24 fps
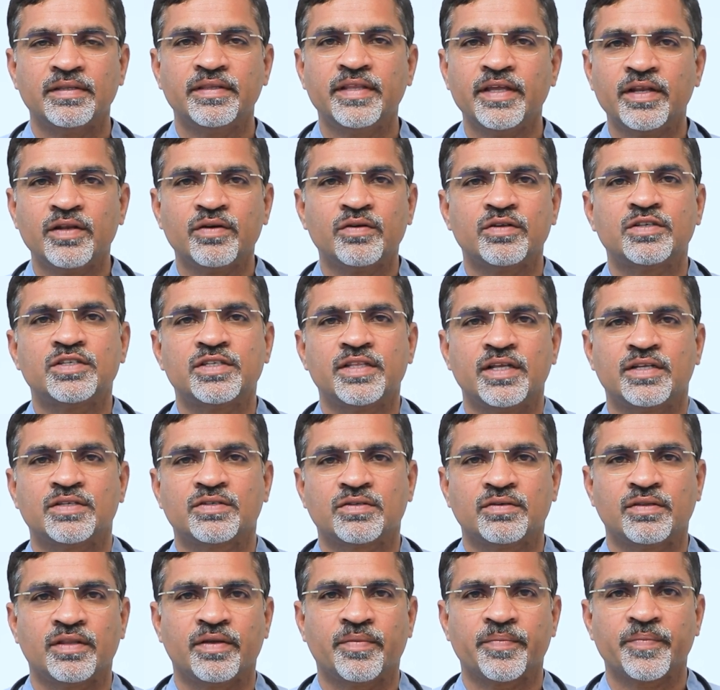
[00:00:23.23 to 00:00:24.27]
దీని గురించి
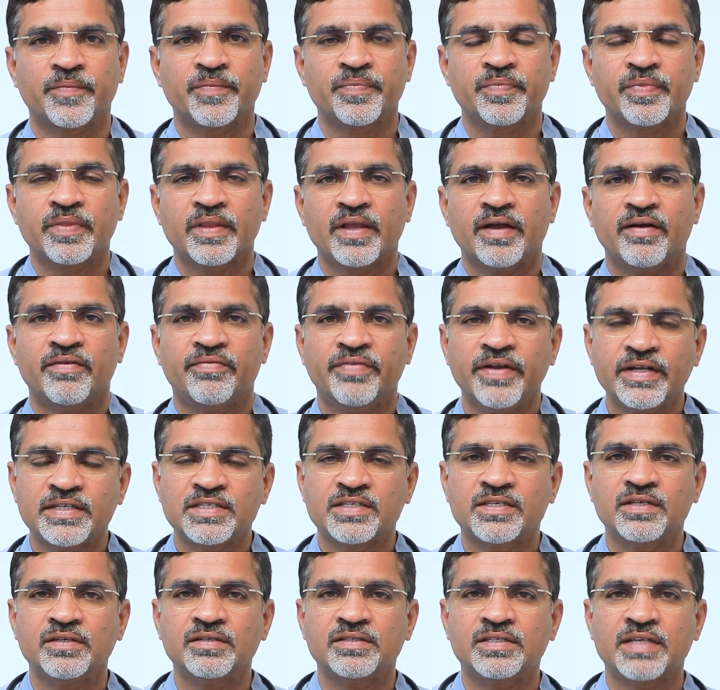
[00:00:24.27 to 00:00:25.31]
తెలుసుకుందాం
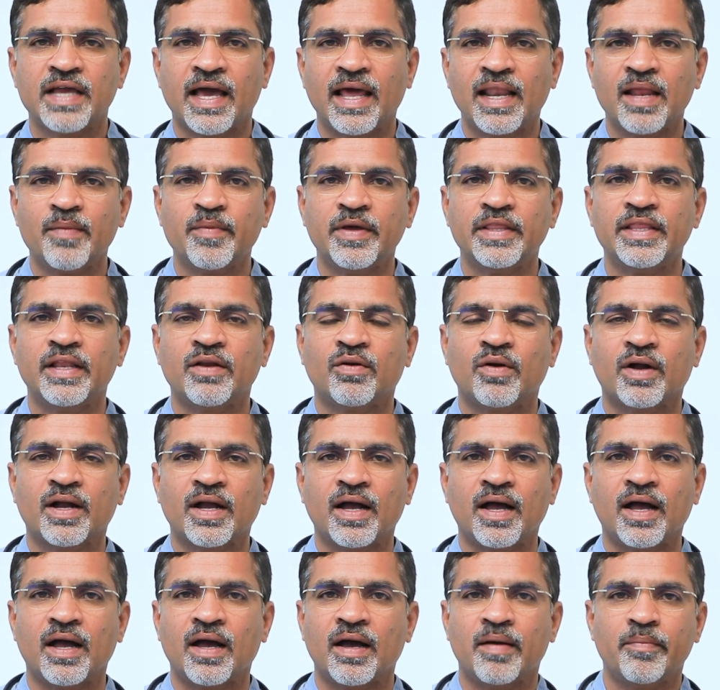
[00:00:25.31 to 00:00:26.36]
ఫిట్స్ చాలామందికి
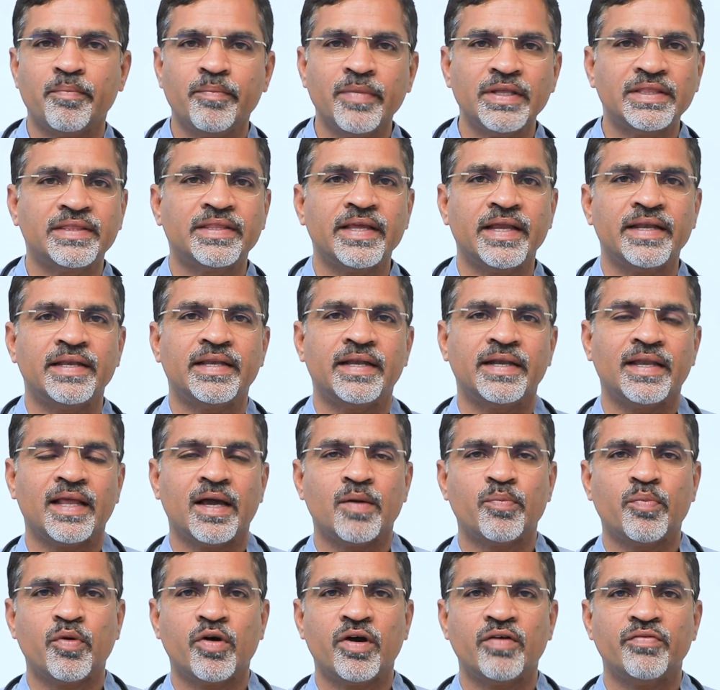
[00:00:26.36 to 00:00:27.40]
ఒక మిత్ ఏంటంటే
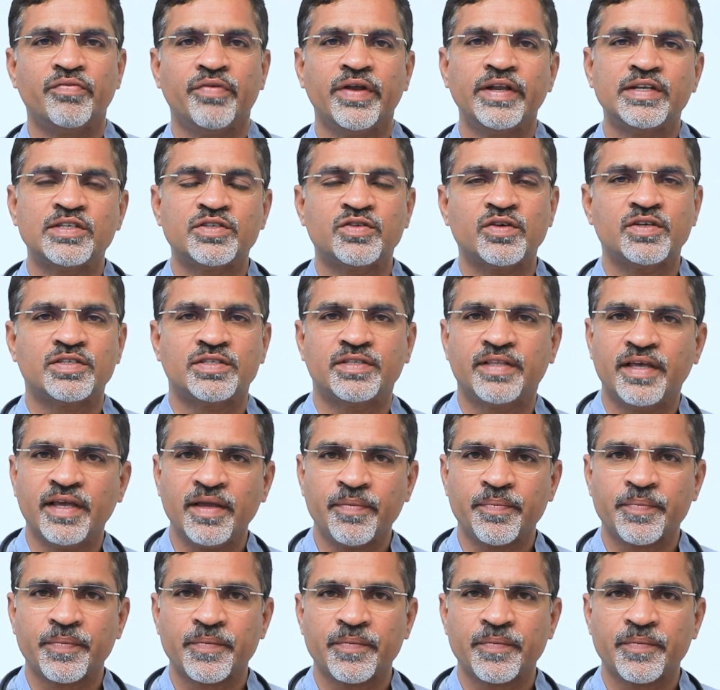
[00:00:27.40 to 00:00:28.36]
అపోహ ఫిట్స్ వస్తే